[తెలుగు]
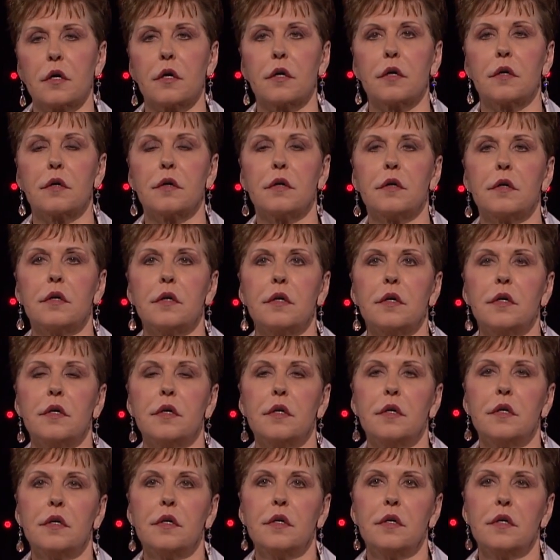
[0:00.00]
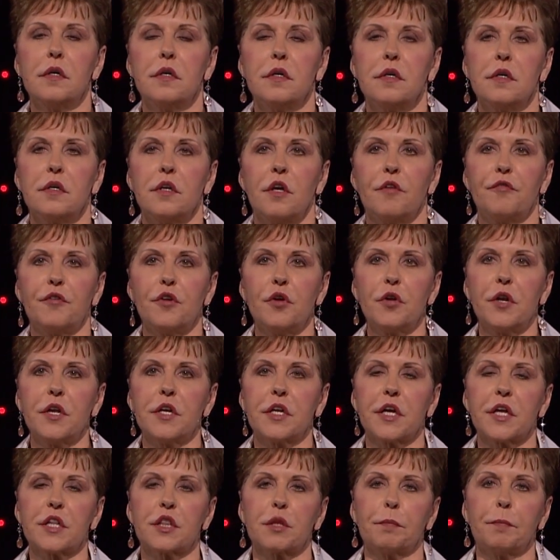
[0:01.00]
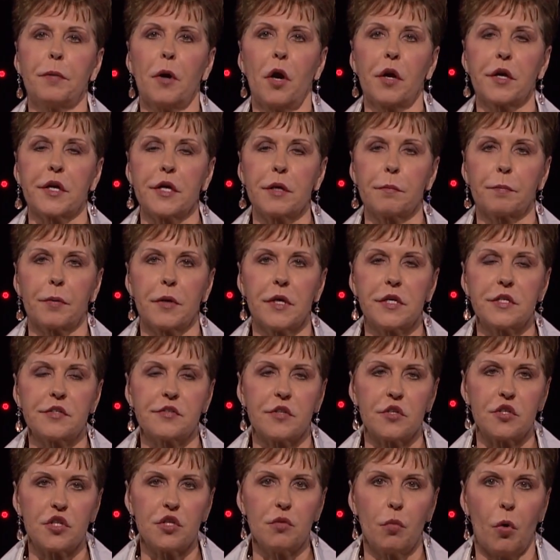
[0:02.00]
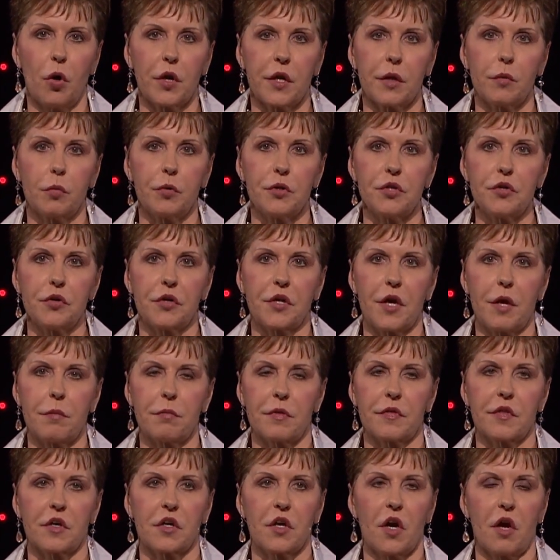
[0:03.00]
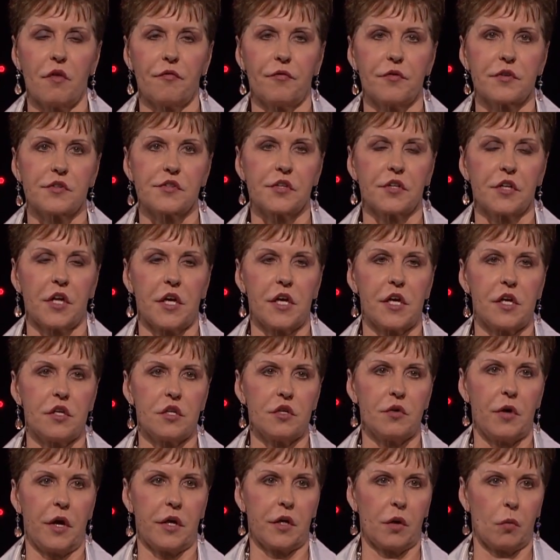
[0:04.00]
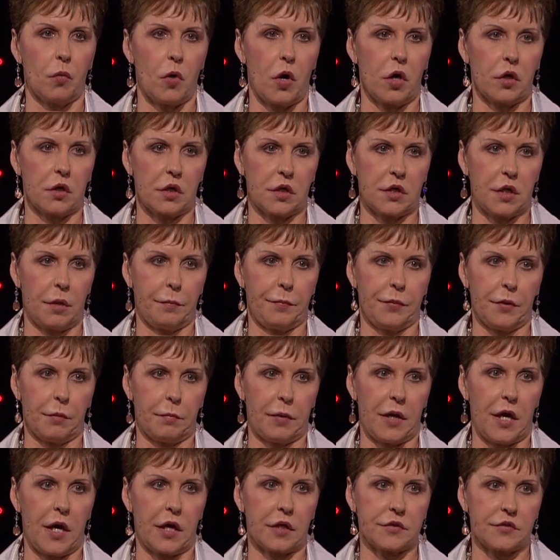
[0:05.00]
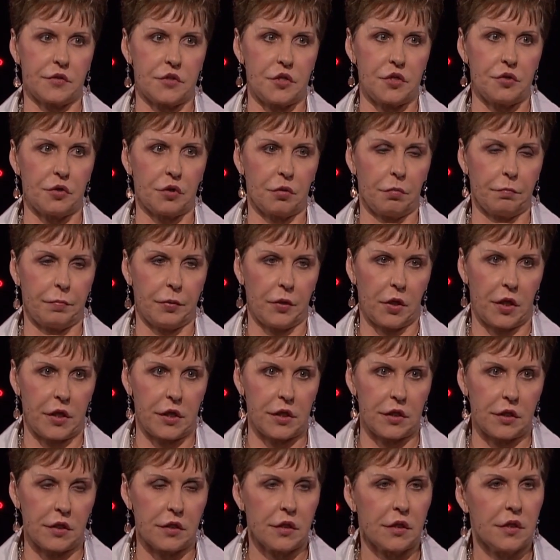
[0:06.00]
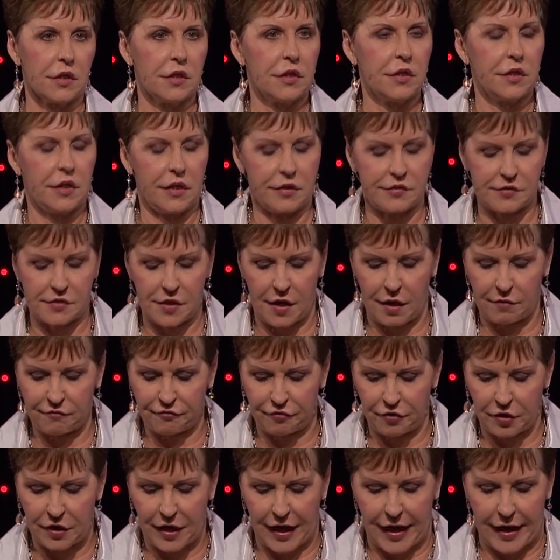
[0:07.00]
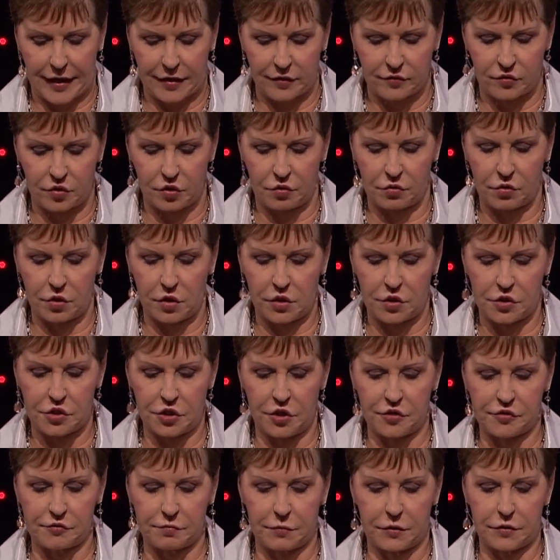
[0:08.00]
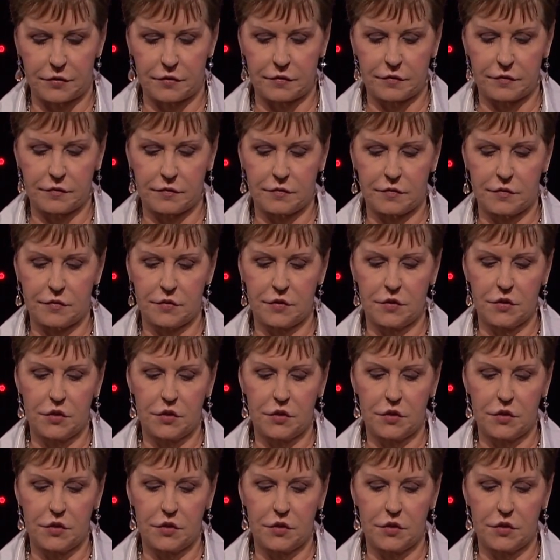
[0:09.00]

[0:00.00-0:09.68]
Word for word: గురించి ఆలోచించండి ఈరోజు సభకు వచ్చినప్పుడు పార్కింగ్ చోటు దొరకకపోతే కొంత దూరం నడవాల్సి వచ్చి ఫిర్యాదు చేస్తుంటే వైఖరిని అడ్జస్ట్ చేసుకునే సమయం